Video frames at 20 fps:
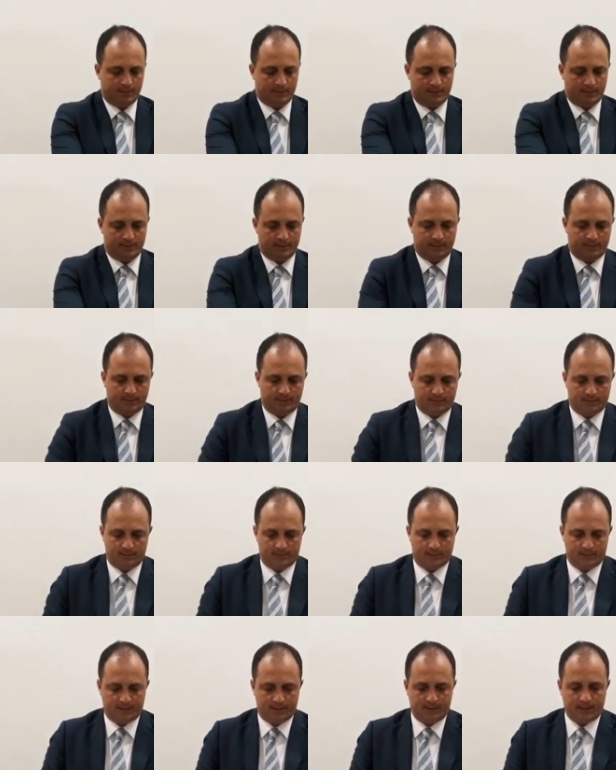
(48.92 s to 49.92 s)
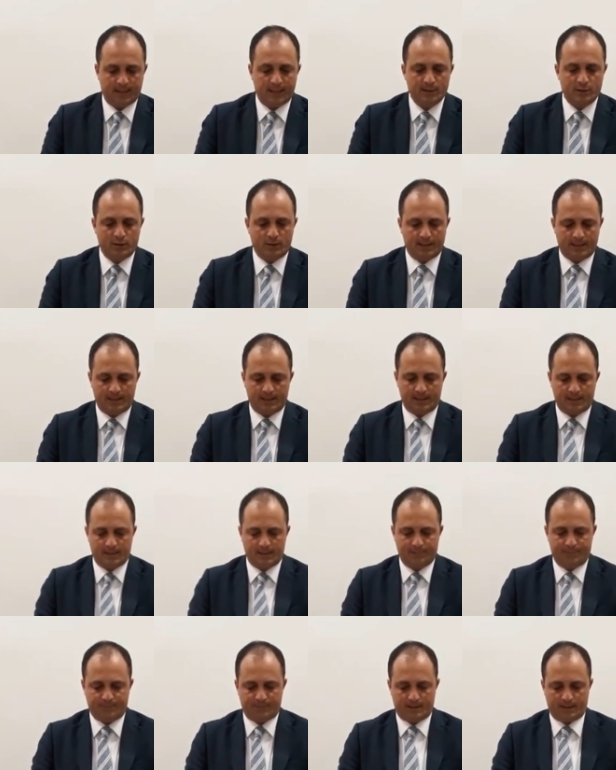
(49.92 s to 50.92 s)
Eh, credo
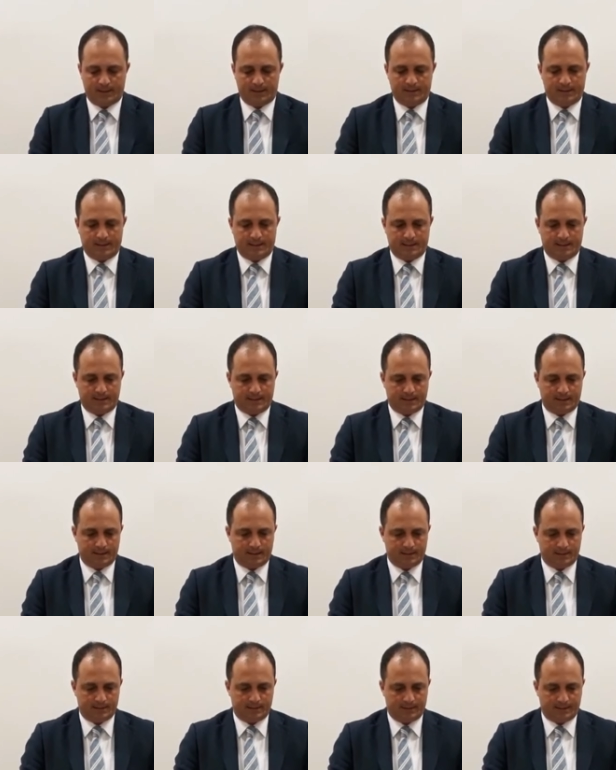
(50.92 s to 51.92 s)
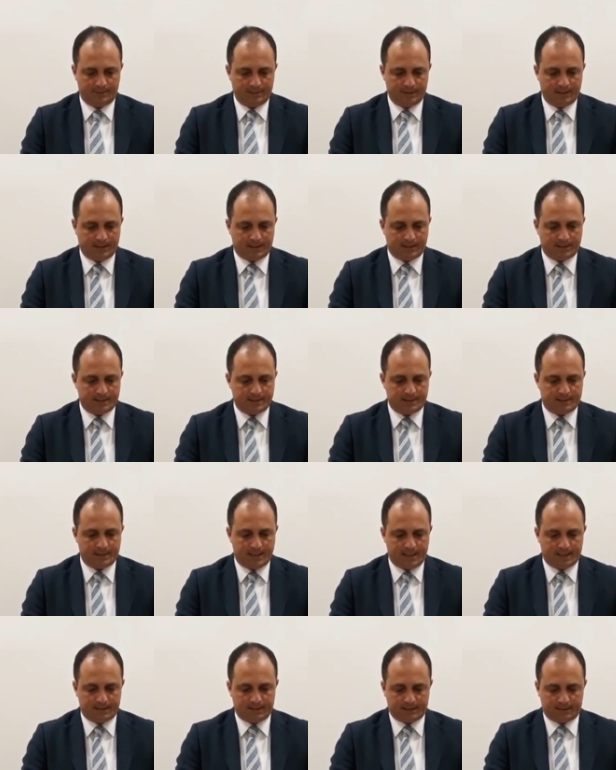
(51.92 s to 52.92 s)
che la, la vita
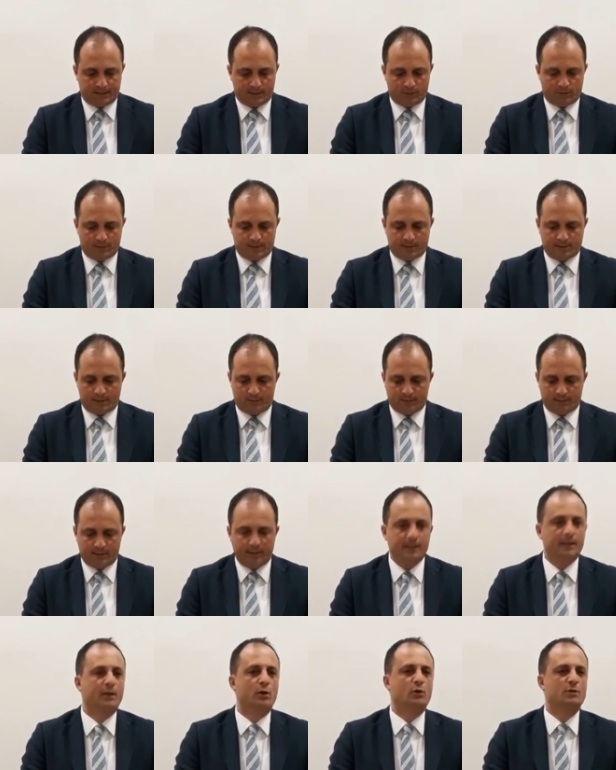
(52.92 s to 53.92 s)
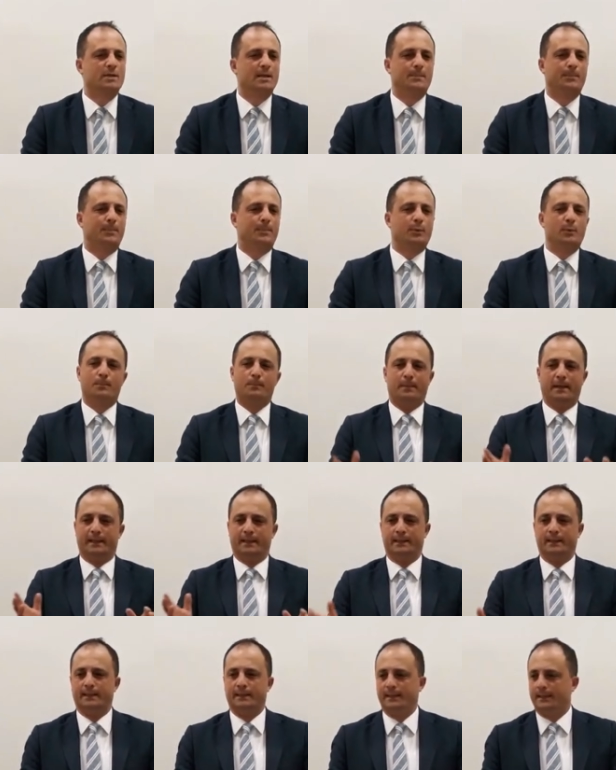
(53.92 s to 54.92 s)
cristiana credo che sia una delle cose più
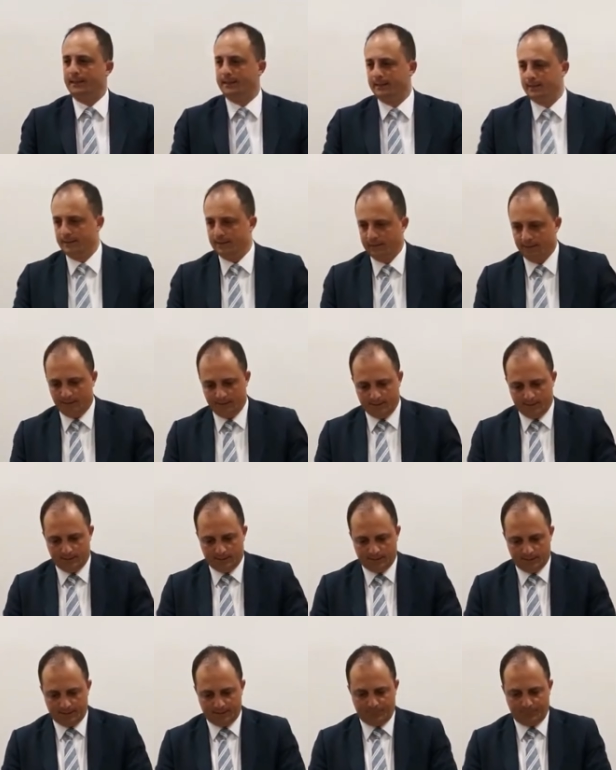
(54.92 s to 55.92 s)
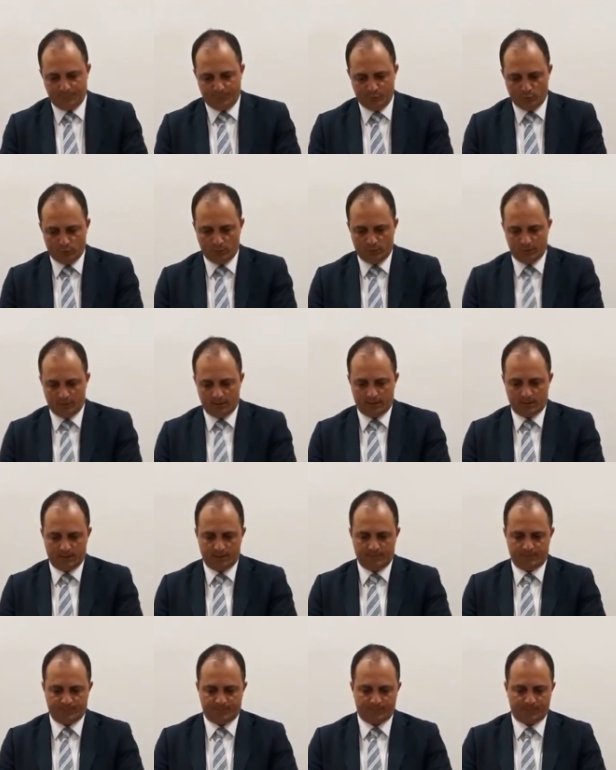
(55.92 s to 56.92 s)
belle e più
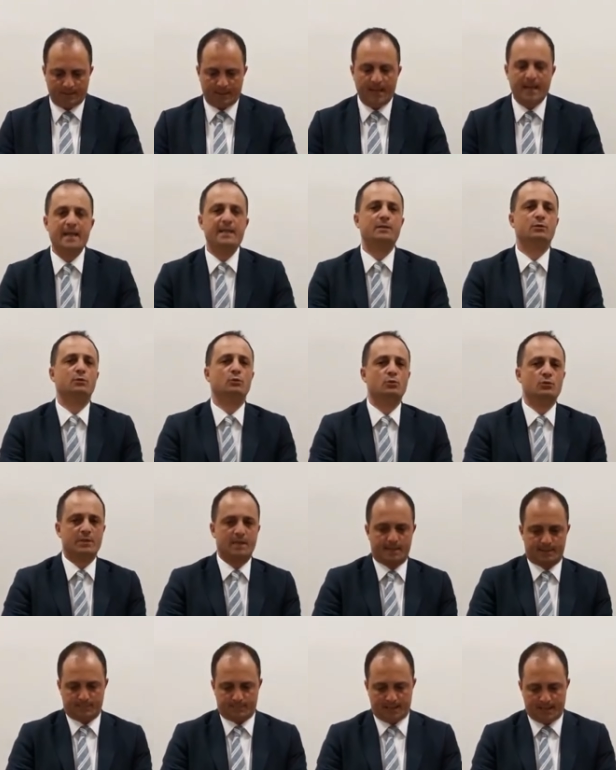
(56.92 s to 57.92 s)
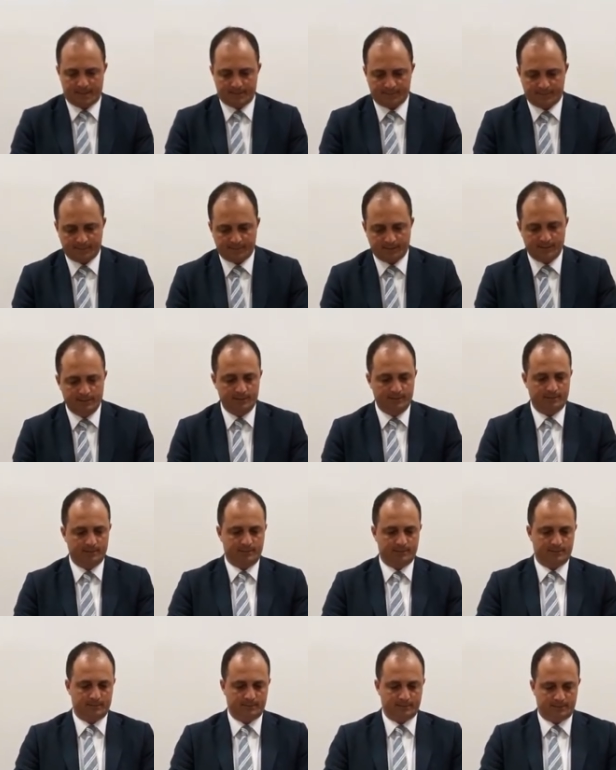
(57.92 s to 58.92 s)
entusiasmanti
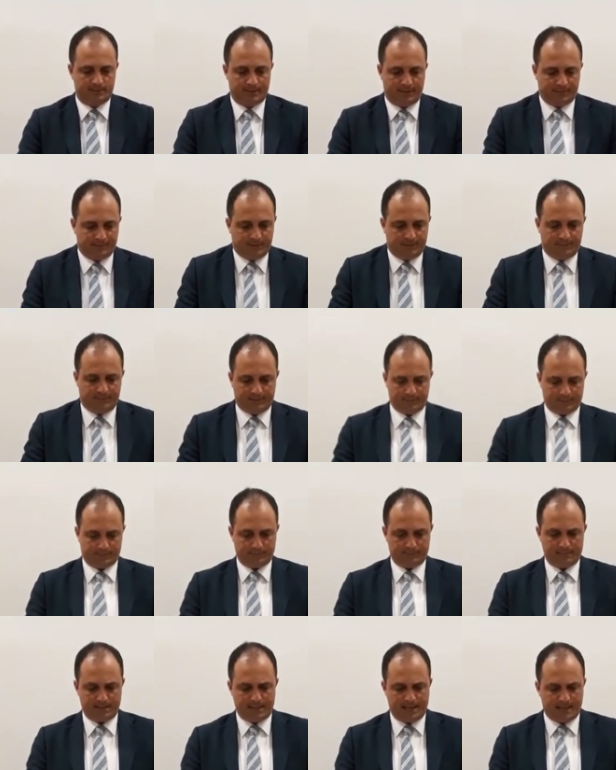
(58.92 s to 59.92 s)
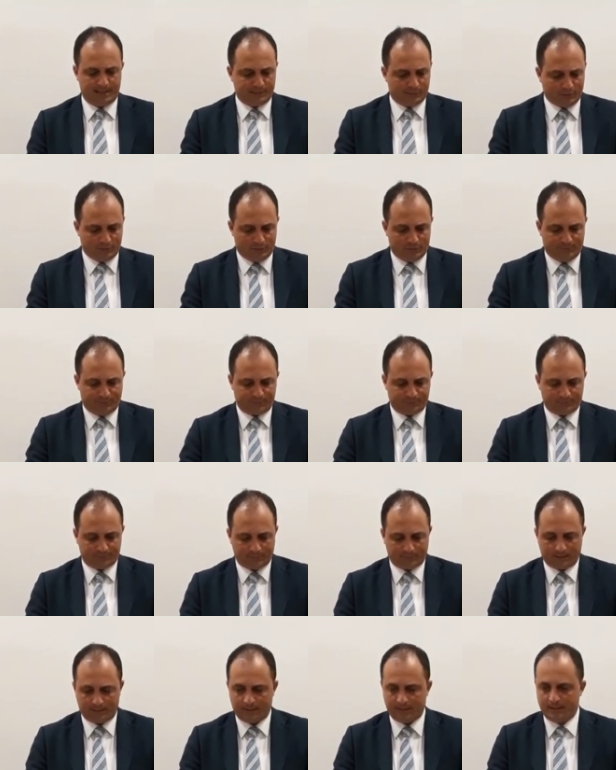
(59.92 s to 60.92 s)
da vivere. Beato
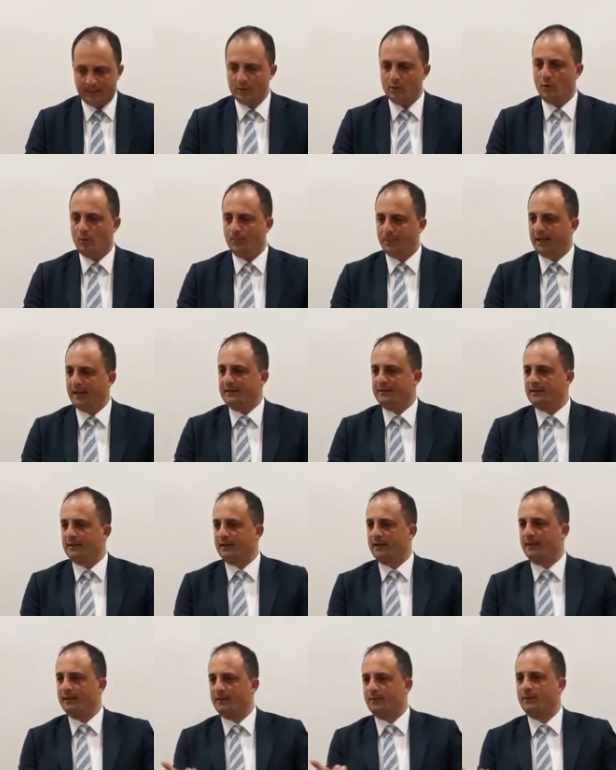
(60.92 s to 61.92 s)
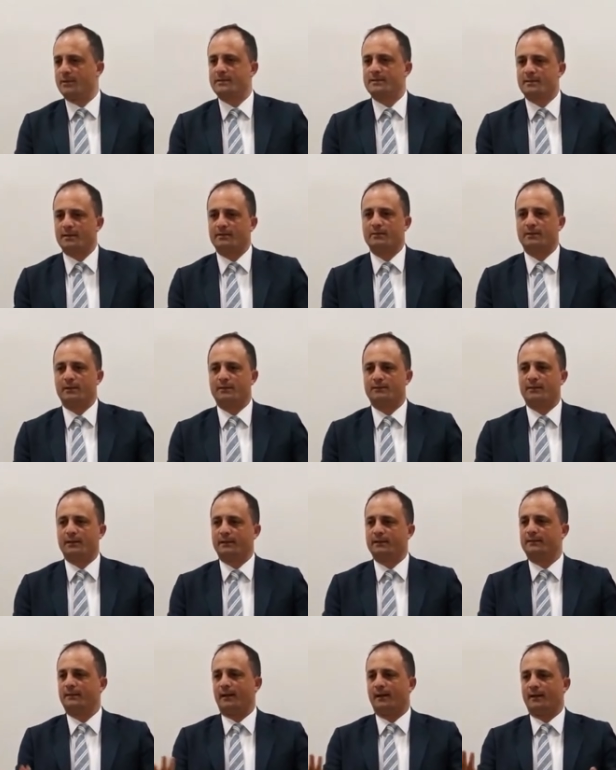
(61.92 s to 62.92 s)
chi comprende che questa è una
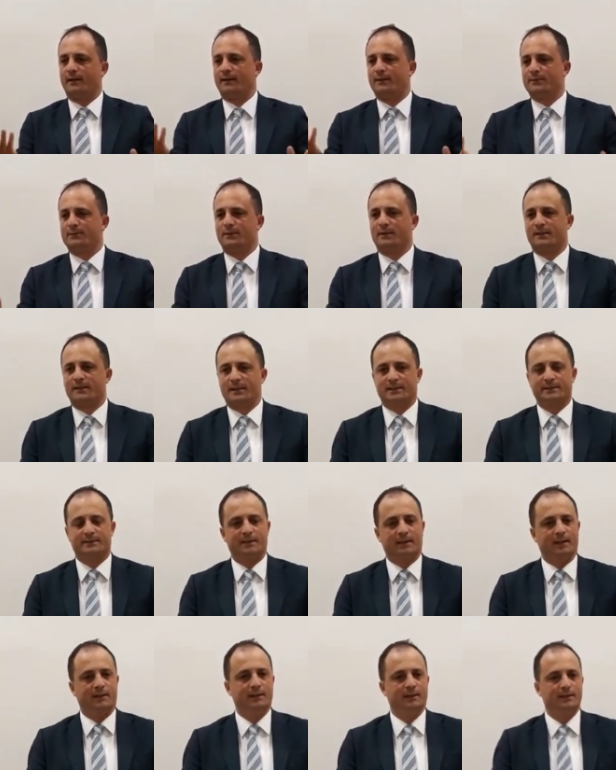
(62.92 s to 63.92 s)
verità, è una realtà,